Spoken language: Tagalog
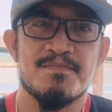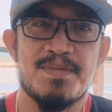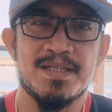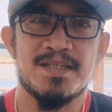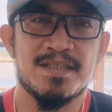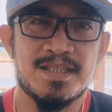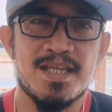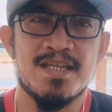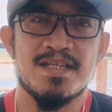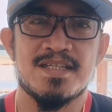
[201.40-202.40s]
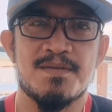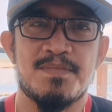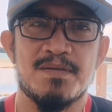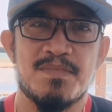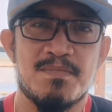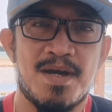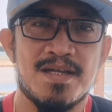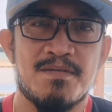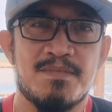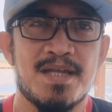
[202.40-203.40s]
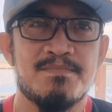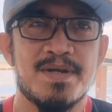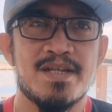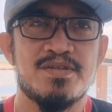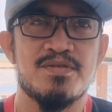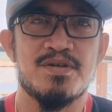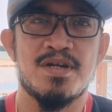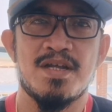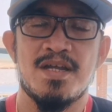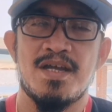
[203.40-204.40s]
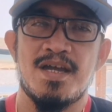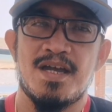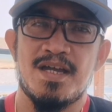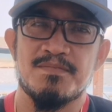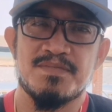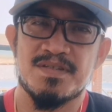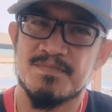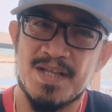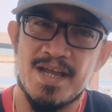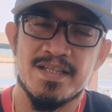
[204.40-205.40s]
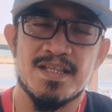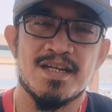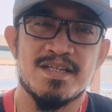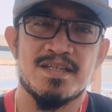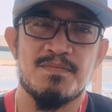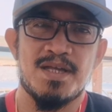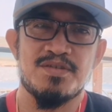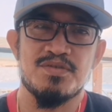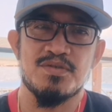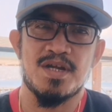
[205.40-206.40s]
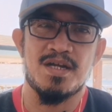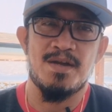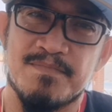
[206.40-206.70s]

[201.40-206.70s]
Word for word: pagdating sa pagbaba ng blood pressure at kahit na rin sa blood sugar.